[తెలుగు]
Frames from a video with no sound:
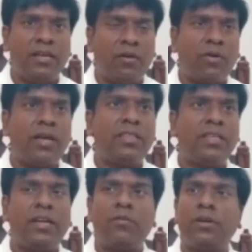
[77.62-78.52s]

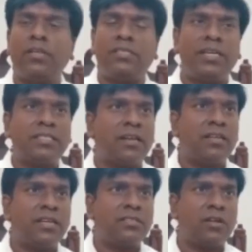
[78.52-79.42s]
ఎవరైతే ఇటువంటి
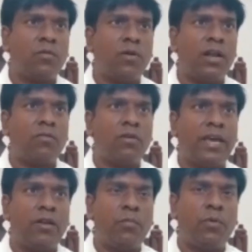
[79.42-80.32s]
చేష్టలు చేస్తారో వాళ్లకు
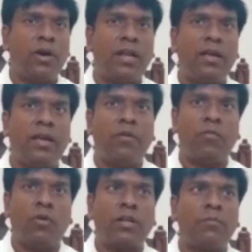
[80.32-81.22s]
గెలుపు కానీ
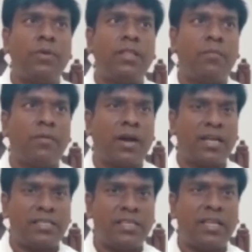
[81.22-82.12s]
ఓటమి మీద
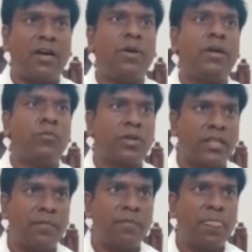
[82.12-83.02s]
ఖచ్చితంగా భయం
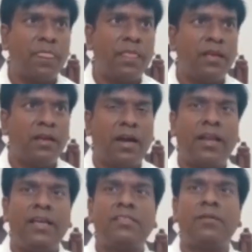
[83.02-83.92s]
ఉంటుంది
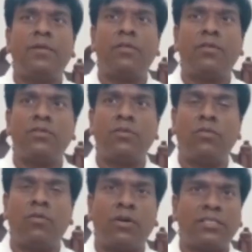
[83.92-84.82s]
కనీసం ఈరోజు
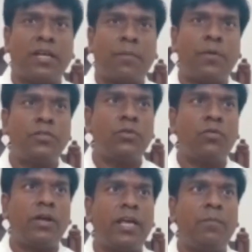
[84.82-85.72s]
ఒక సర్పంచ్ను
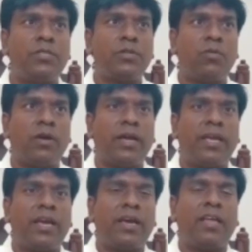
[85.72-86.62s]
కూడా గెలిపించుకోలేక
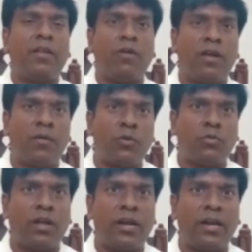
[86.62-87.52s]
ఏకగ్రీవాలకు
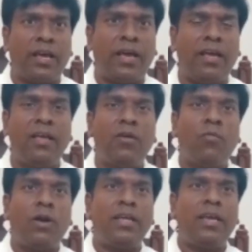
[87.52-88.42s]
పోతున్నారంటే
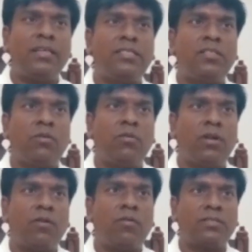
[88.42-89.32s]
వాళ్ళు ఏ స్థితిలో
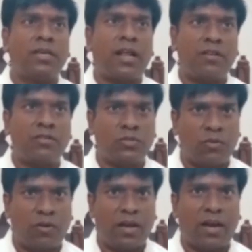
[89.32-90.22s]
ఉన్నారో ఒకసారి
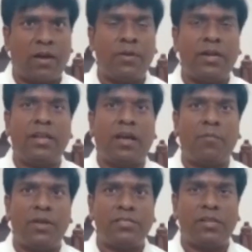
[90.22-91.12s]
ఆలోచించుకోవాలి కాబట్టి ఈ
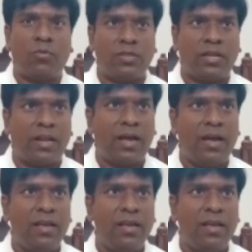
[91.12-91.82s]
నామినేషన్లు వద్దన్నా